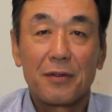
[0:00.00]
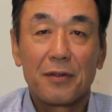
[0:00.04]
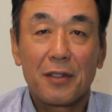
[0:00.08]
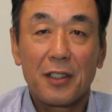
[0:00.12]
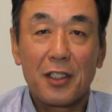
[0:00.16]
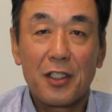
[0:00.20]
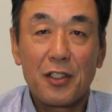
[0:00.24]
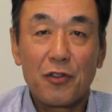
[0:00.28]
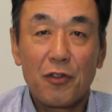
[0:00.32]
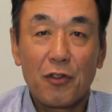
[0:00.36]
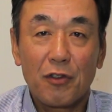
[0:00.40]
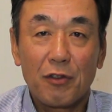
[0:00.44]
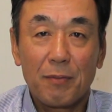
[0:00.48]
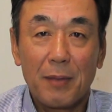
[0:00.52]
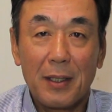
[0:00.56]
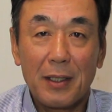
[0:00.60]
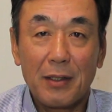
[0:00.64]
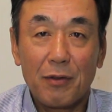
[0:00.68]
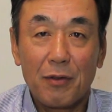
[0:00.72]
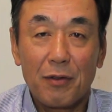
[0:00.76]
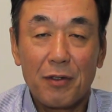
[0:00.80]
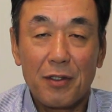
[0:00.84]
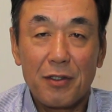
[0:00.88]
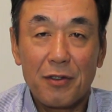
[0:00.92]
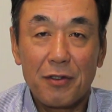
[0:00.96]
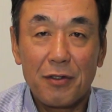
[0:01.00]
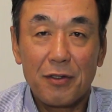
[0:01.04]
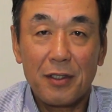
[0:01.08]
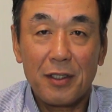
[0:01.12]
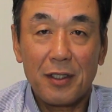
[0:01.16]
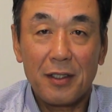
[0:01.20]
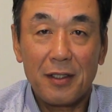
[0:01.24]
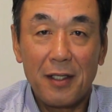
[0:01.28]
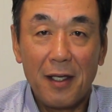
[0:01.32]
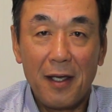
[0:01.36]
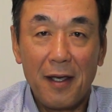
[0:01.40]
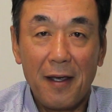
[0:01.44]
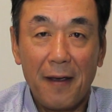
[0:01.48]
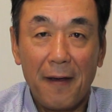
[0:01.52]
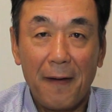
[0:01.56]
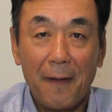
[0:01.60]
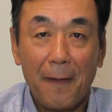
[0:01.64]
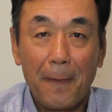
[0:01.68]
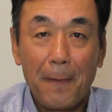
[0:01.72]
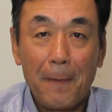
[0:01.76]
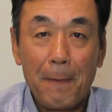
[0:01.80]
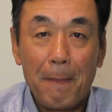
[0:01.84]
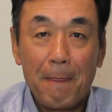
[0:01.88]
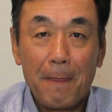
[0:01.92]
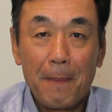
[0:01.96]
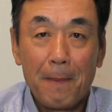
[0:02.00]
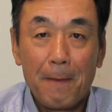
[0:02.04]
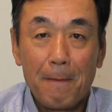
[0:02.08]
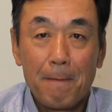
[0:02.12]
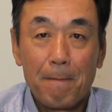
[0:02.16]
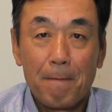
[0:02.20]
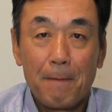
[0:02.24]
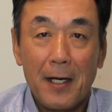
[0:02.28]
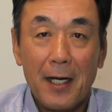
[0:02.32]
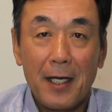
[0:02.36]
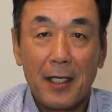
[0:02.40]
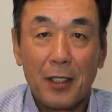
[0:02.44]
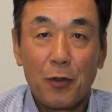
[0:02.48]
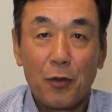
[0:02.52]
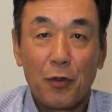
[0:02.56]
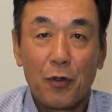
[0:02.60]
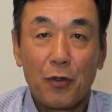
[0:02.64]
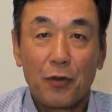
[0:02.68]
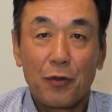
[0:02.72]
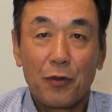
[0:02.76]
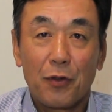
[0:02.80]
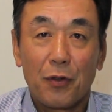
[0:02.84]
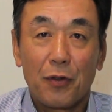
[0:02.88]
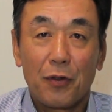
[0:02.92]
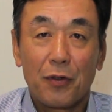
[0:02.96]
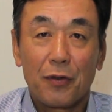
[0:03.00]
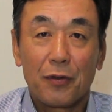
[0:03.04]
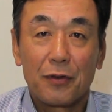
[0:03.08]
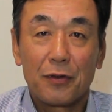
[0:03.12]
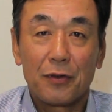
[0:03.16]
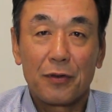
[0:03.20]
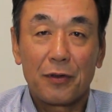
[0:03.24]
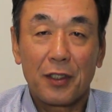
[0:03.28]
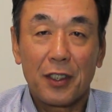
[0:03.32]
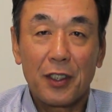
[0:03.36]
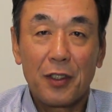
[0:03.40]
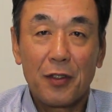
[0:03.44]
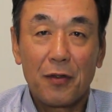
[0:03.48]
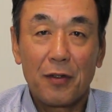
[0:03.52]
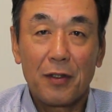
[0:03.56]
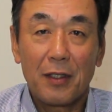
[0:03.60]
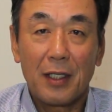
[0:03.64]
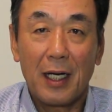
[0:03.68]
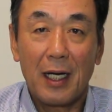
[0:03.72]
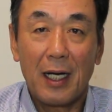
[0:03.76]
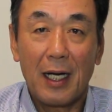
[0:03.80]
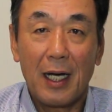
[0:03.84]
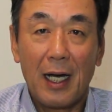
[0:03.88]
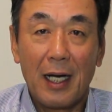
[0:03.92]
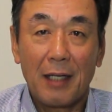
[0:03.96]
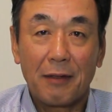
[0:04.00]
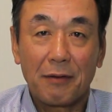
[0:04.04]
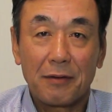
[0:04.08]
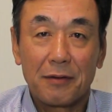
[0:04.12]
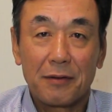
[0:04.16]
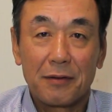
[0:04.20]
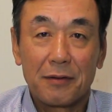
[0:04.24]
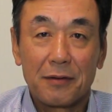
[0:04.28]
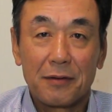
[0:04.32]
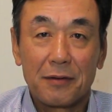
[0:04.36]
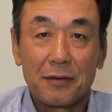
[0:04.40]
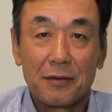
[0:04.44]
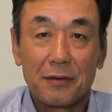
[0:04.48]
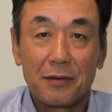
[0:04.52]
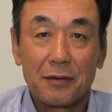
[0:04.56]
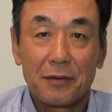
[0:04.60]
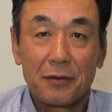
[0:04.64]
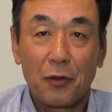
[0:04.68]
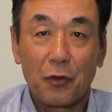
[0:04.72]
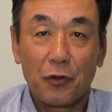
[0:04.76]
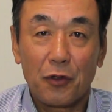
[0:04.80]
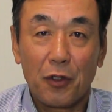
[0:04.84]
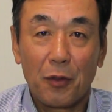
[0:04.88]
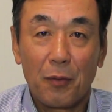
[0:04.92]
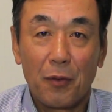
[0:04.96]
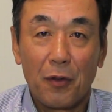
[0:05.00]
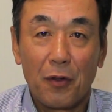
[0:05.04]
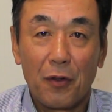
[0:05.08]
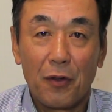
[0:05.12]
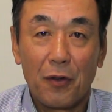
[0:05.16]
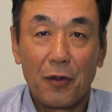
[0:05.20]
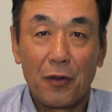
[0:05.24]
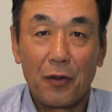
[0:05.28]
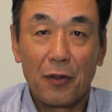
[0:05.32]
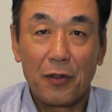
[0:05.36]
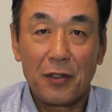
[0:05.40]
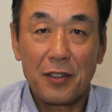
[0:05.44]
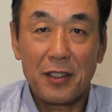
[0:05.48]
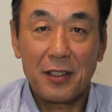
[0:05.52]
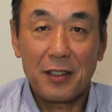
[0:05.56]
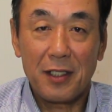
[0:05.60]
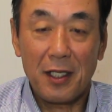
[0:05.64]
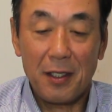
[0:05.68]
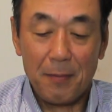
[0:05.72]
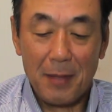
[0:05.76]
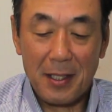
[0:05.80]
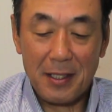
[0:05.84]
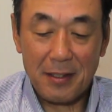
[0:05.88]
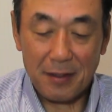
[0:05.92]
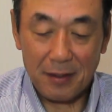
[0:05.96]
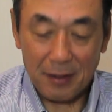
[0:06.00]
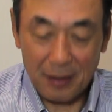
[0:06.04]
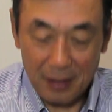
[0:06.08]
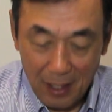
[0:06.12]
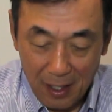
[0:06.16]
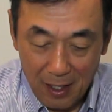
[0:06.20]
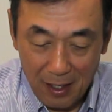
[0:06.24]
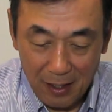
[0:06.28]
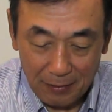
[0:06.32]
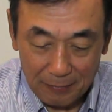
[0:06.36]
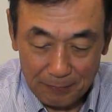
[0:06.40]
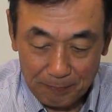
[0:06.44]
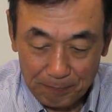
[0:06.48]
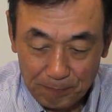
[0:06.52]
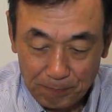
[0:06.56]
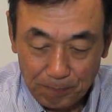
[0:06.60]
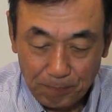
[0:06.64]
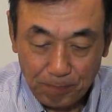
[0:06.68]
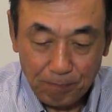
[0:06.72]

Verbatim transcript: 金属バットについてまあいろいろと議論があることも知っていますが